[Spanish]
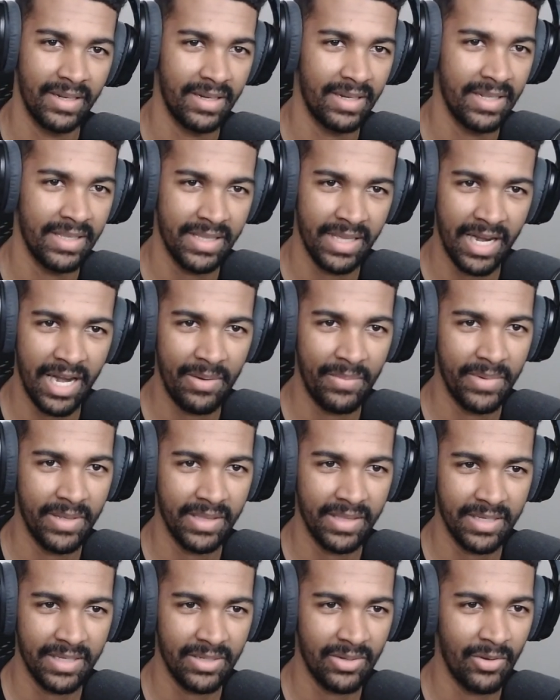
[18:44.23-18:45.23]

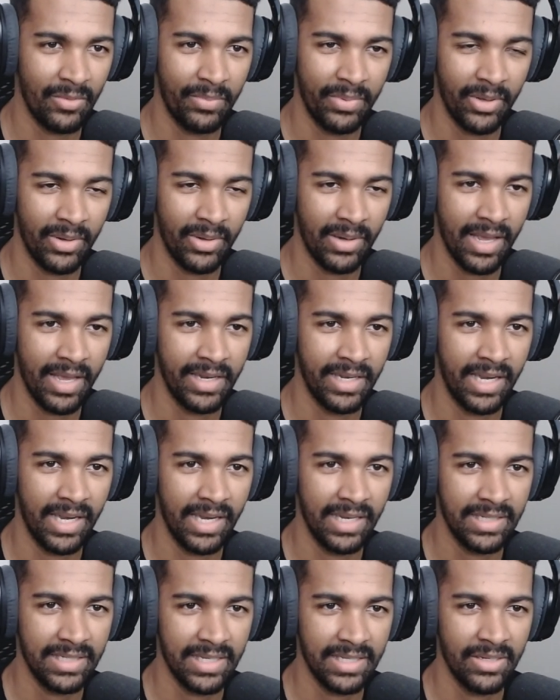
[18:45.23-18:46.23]
Literalmente es lo peor la
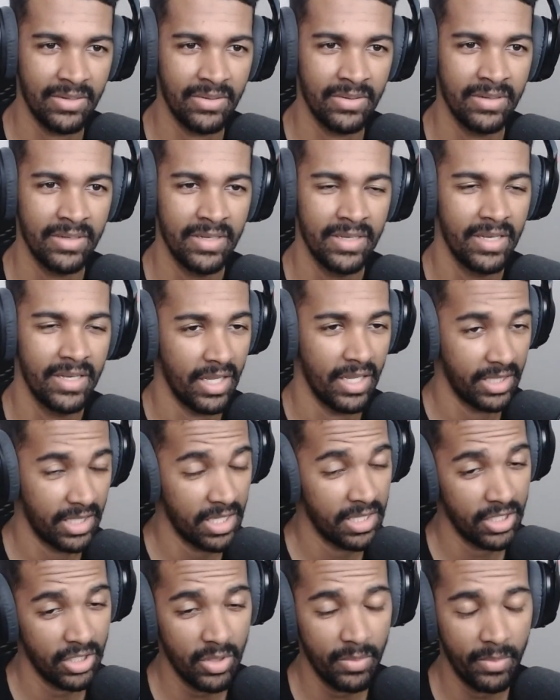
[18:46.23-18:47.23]
generalización. Y te
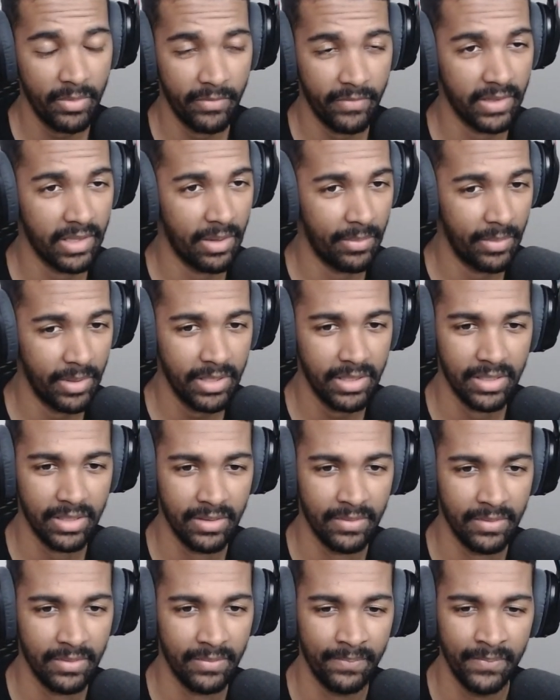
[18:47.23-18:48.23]
entiendo
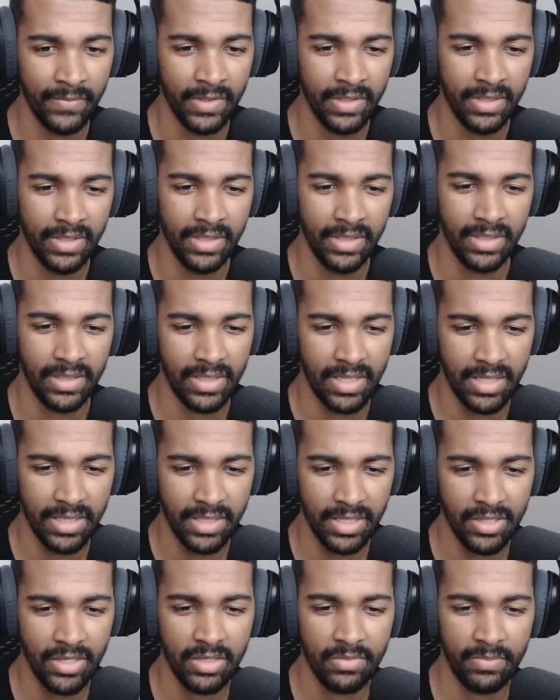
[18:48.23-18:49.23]
perfectamente. Te
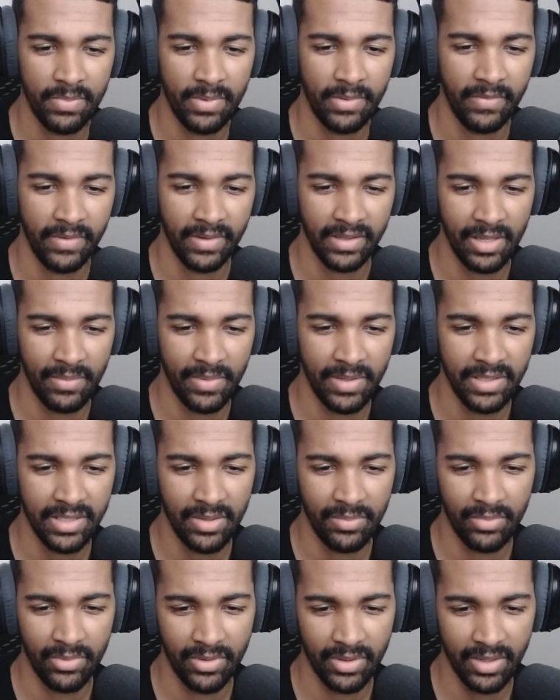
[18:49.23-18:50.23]
entiendo
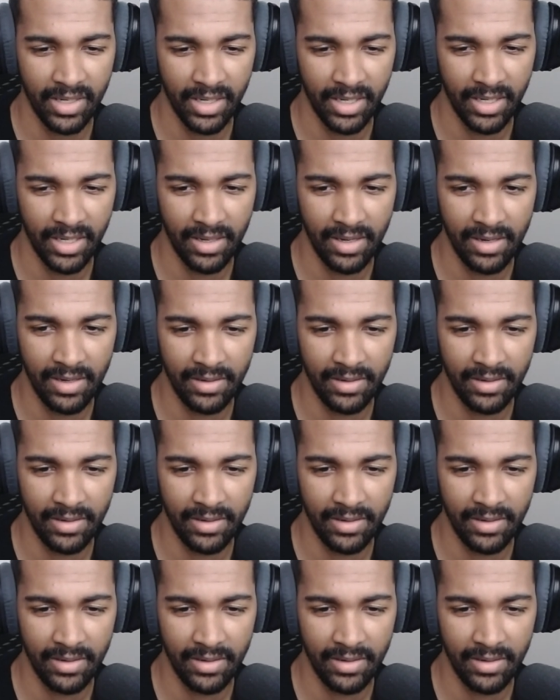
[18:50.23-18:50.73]
perfectamente porque